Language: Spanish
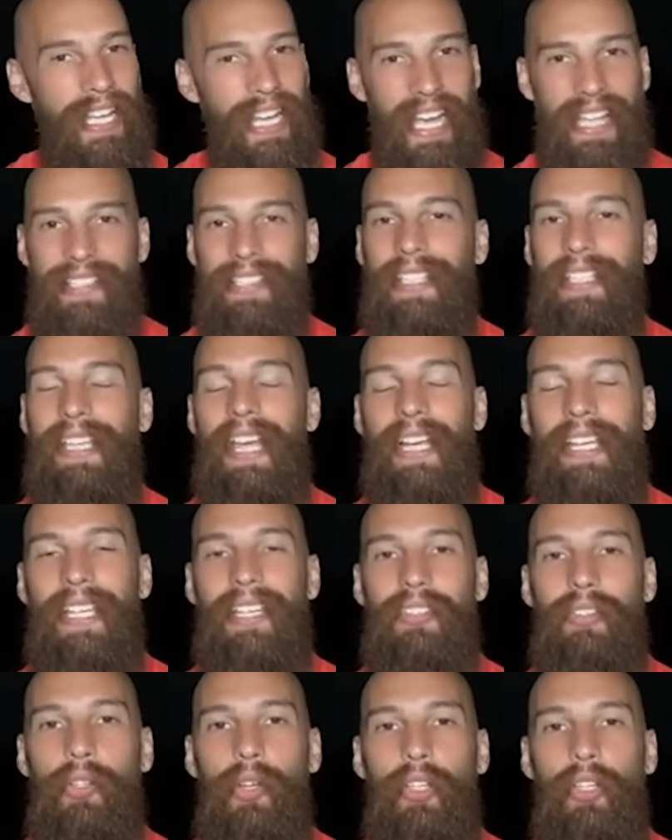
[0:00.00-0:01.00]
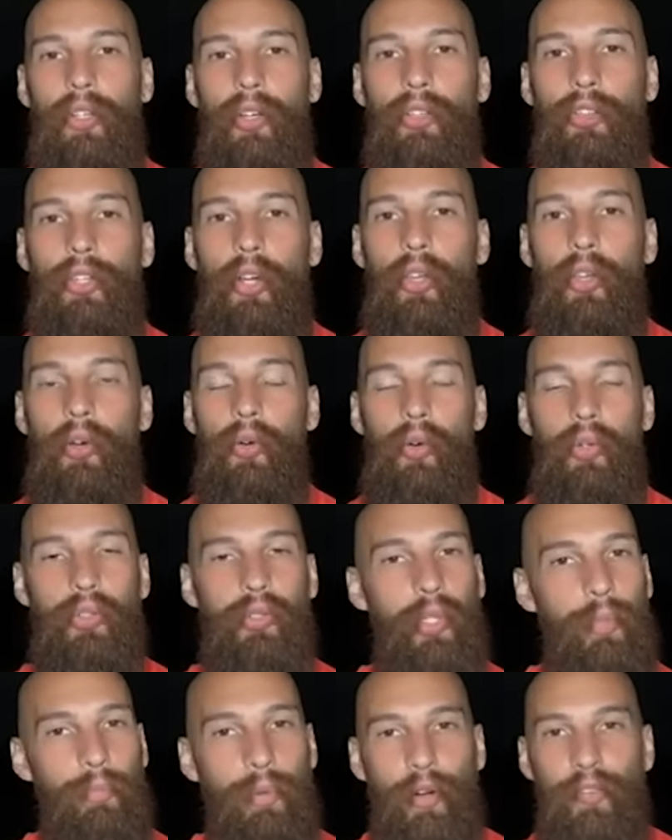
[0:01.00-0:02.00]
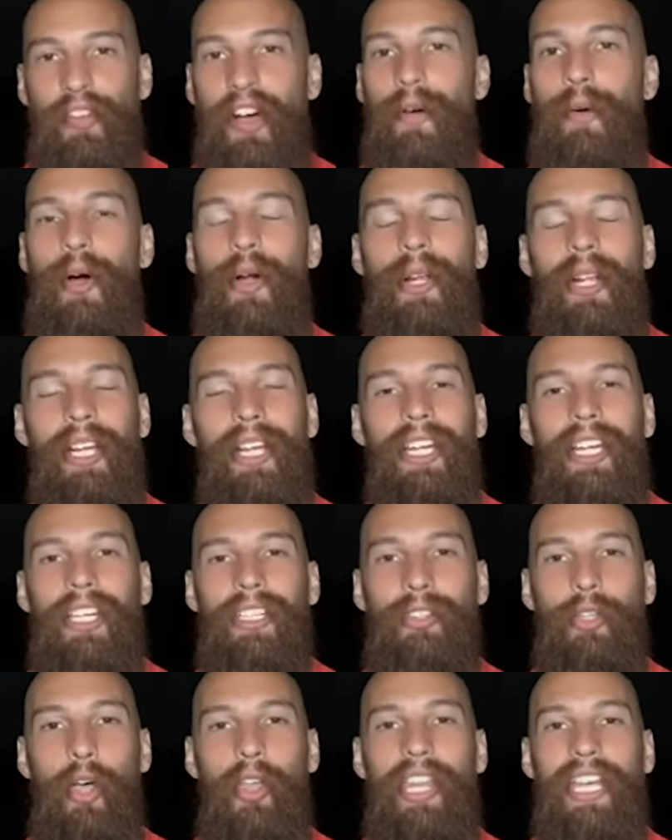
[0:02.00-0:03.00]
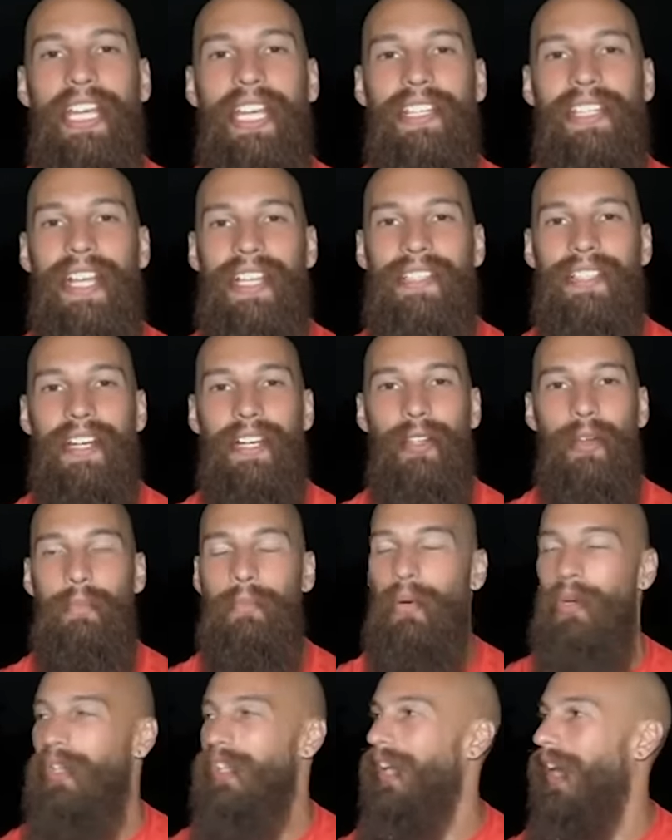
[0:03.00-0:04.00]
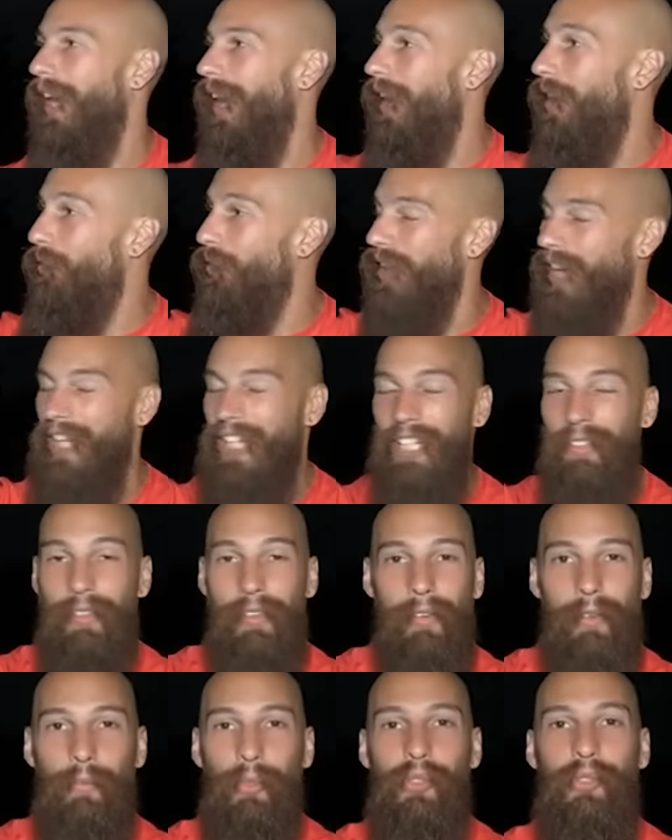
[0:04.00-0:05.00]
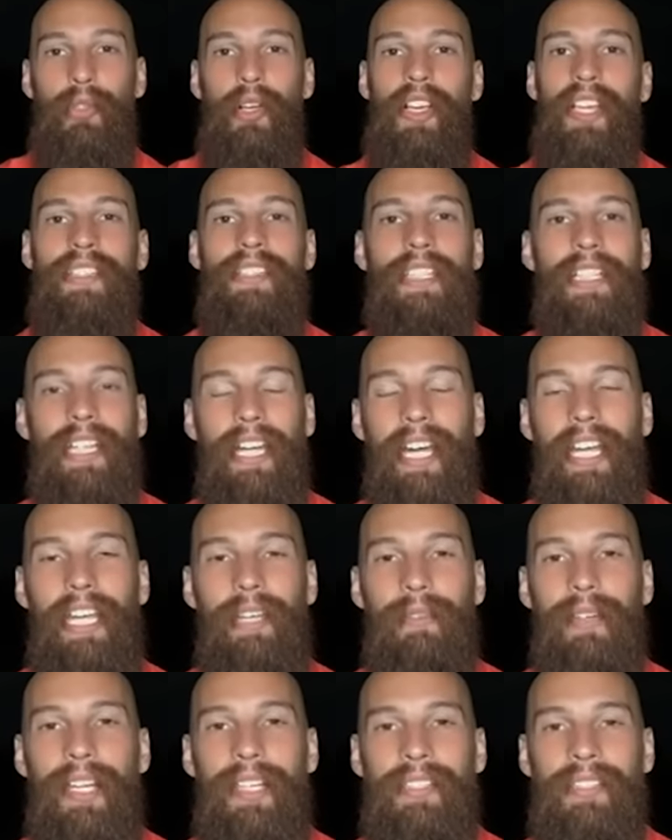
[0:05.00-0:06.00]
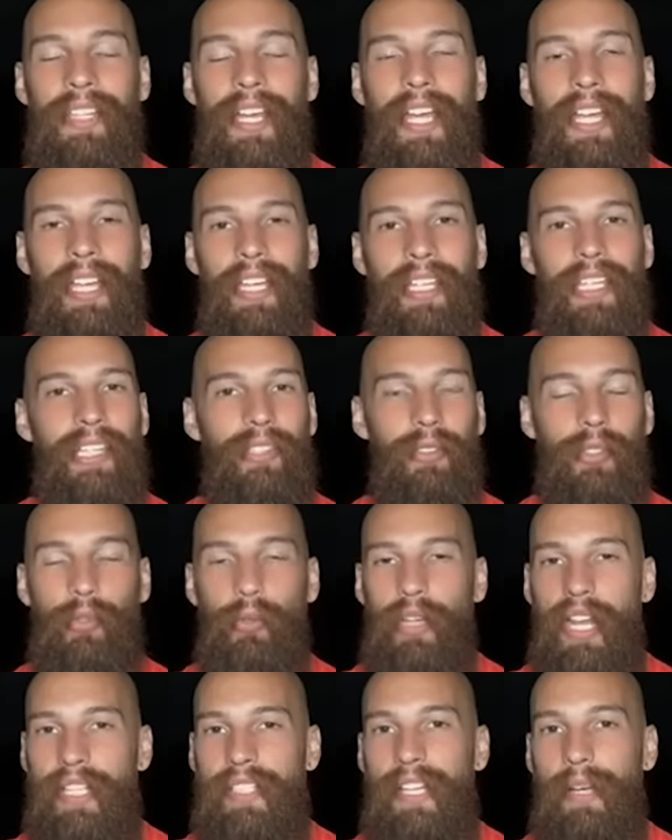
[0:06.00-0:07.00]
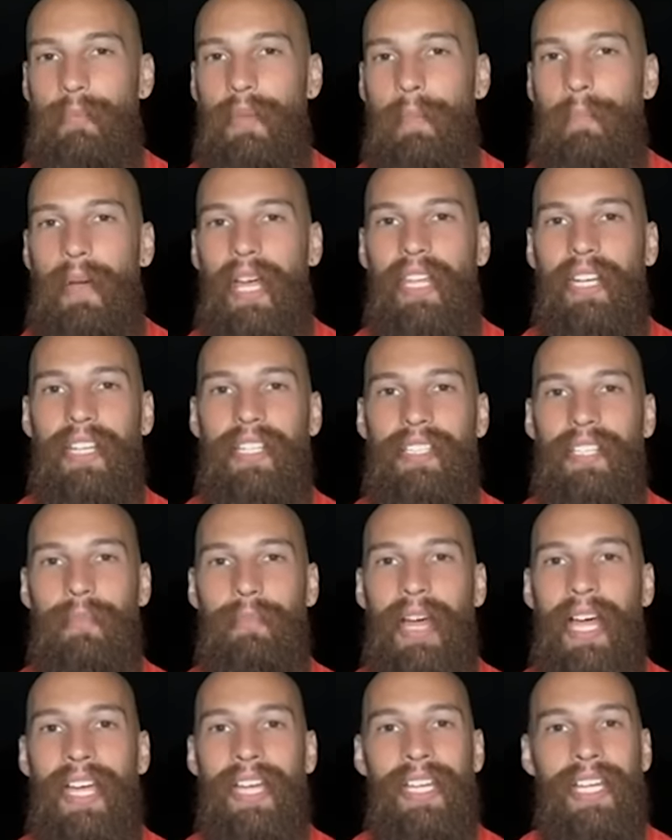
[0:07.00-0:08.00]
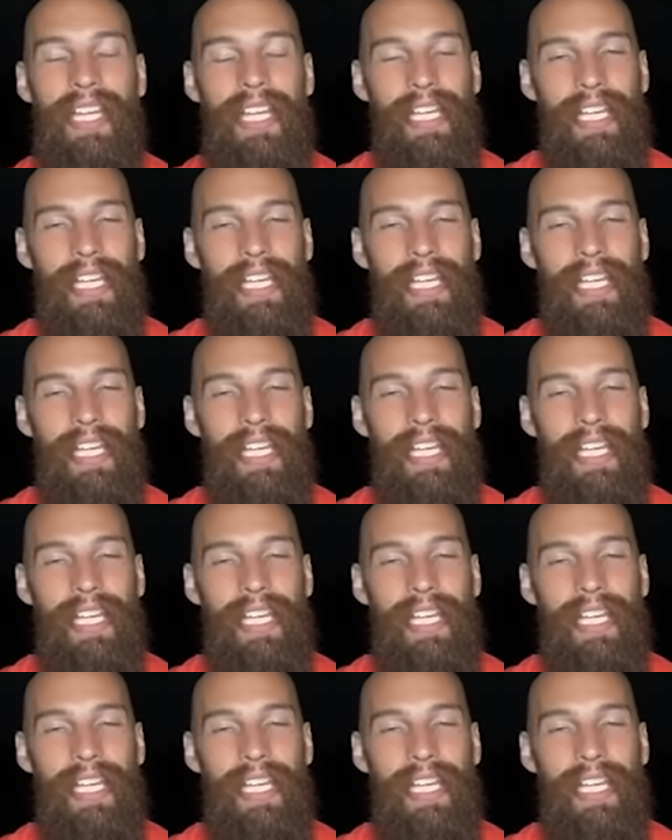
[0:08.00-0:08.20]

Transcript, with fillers: así que aquí estoy con todo gusto y por favor no dejen de hacerlo porque aunque aquí vivimos cosas increíbles y esto es una chamba padrísima,